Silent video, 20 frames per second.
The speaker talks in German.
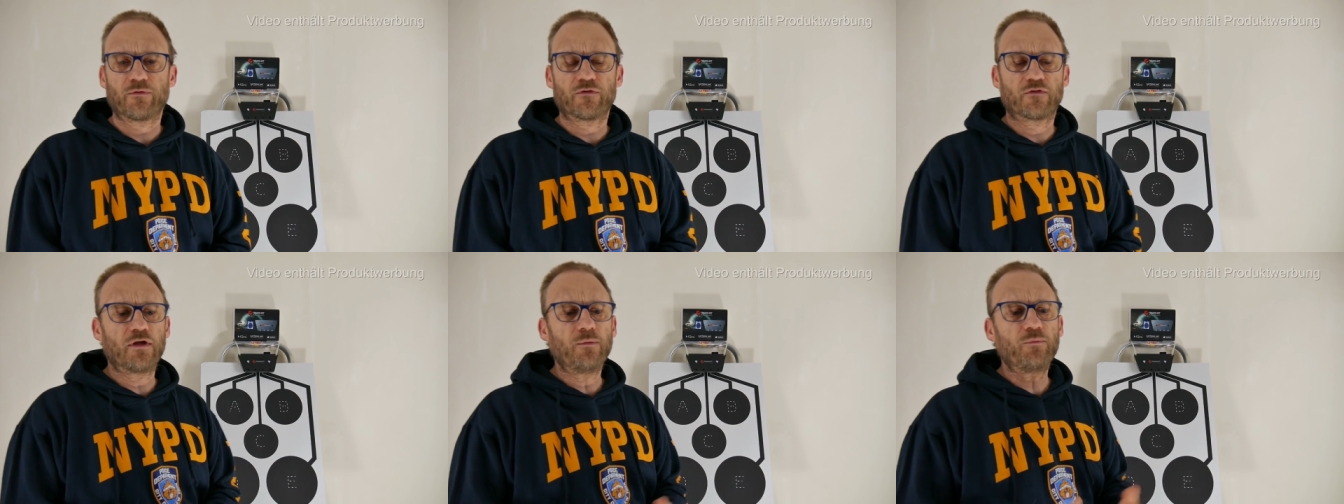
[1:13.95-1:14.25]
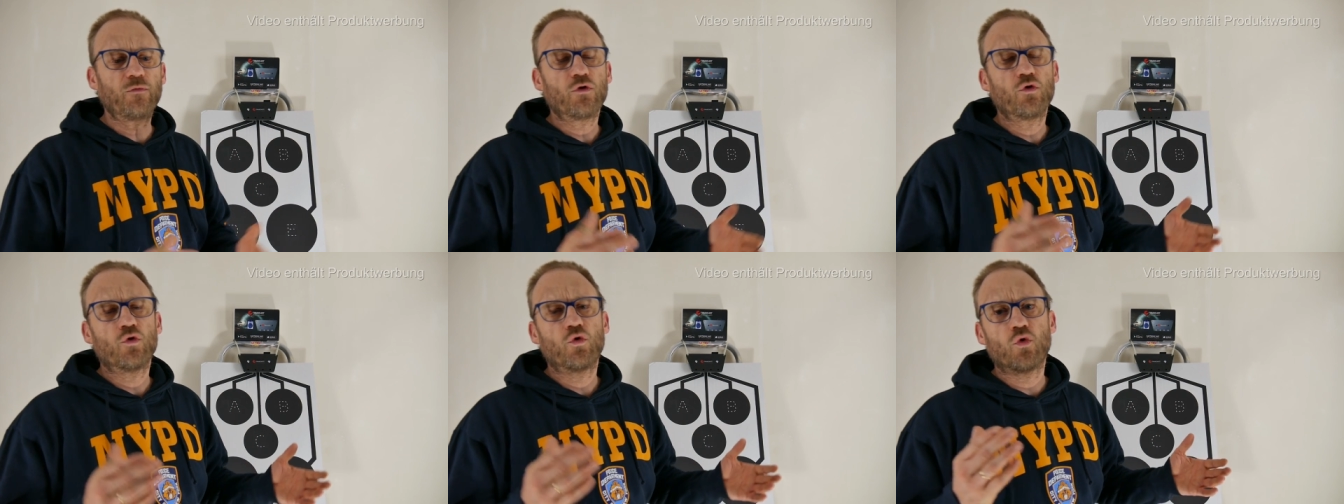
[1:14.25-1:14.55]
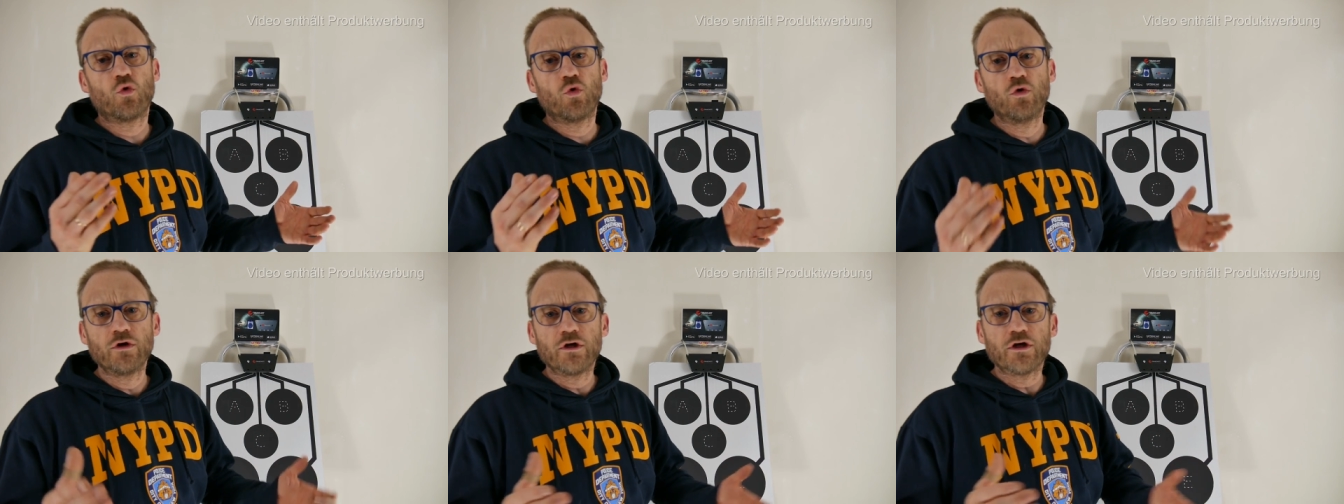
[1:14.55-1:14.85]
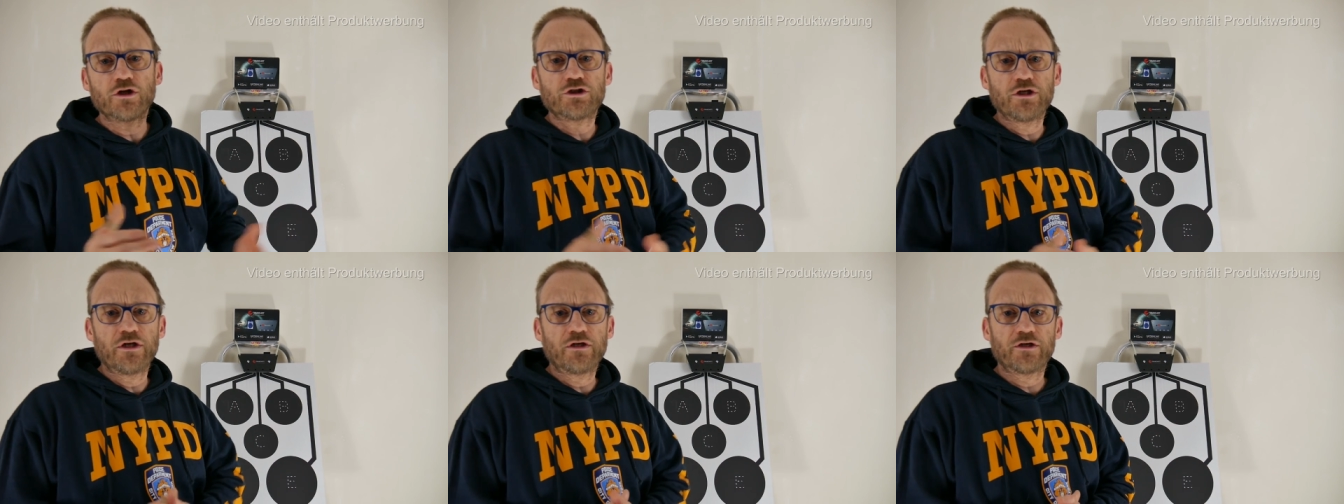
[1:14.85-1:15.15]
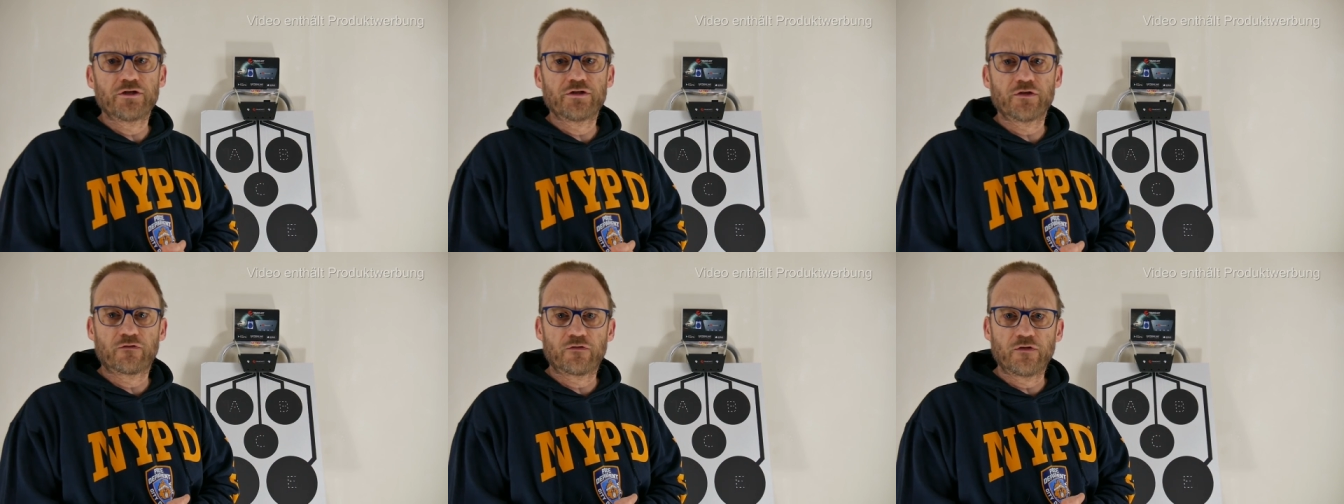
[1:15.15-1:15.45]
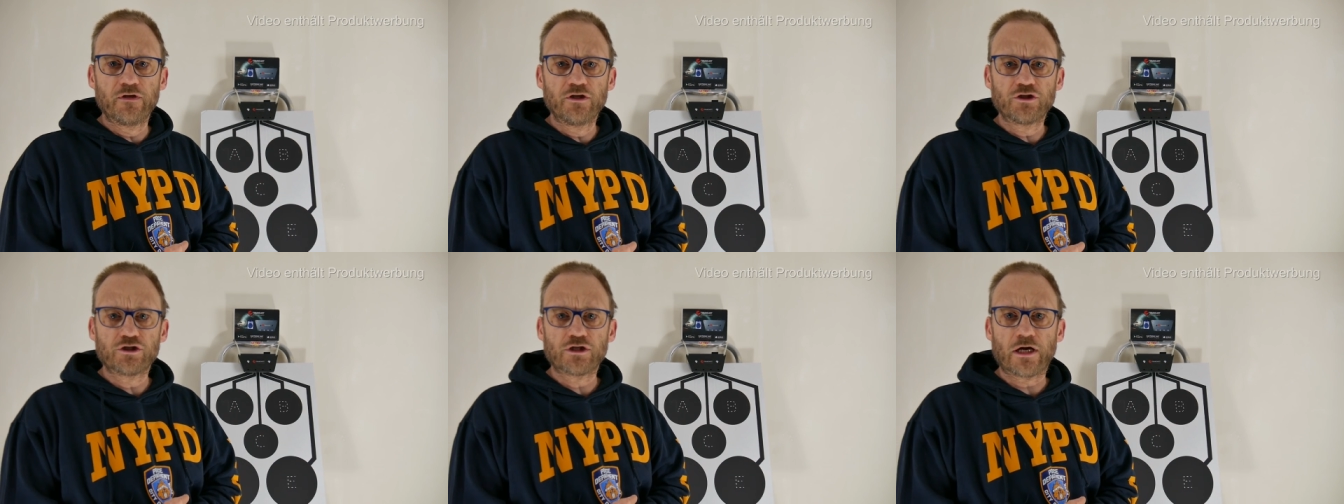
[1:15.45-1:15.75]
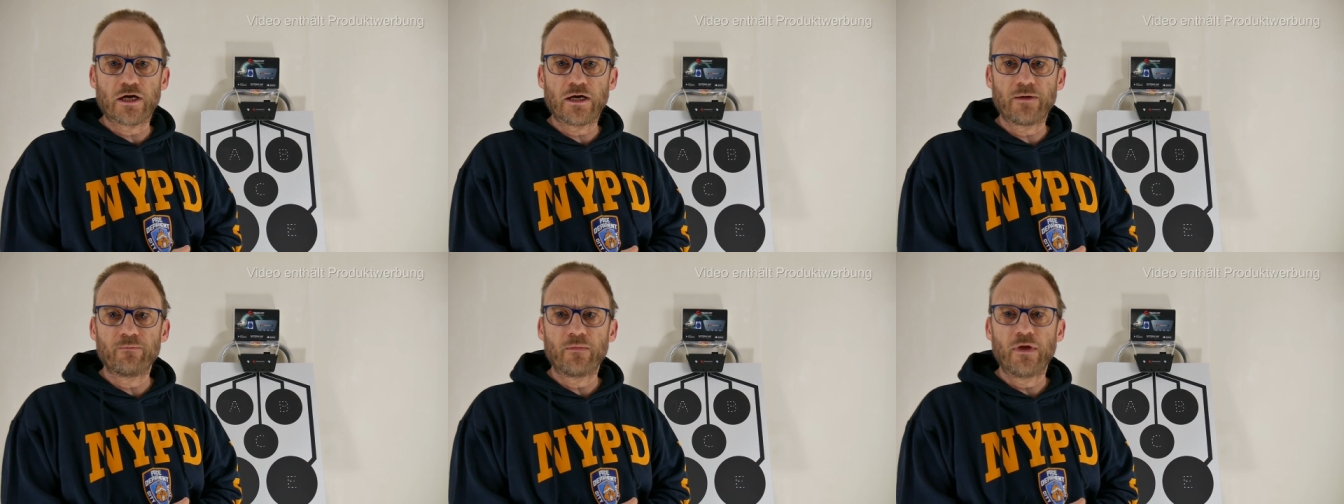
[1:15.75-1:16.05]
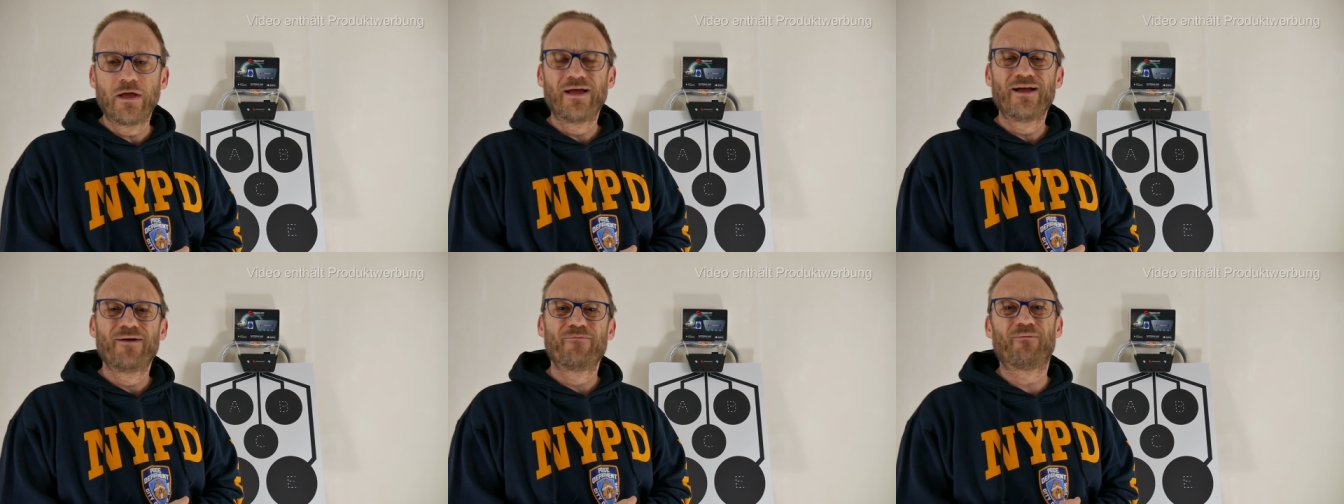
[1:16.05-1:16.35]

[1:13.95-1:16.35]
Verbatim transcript: Es gibt unterschiedliche Zielscheiben,